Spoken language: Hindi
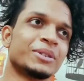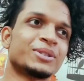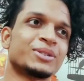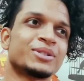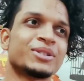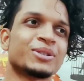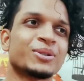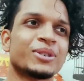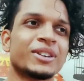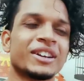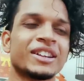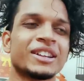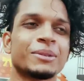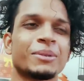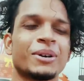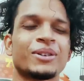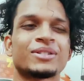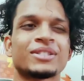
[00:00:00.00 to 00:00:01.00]
कमेंट्स हैं जिनको
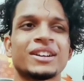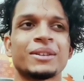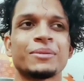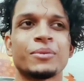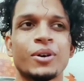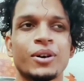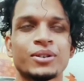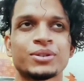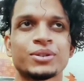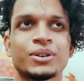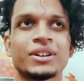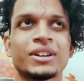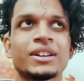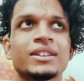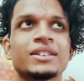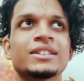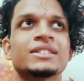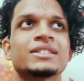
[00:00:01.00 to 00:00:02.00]
नहीं दे पाया उसके लिए बहुत
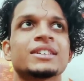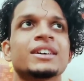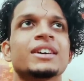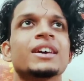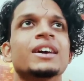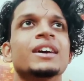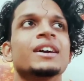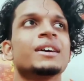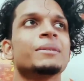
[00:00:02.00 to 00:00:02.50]
सॉरी जल्द से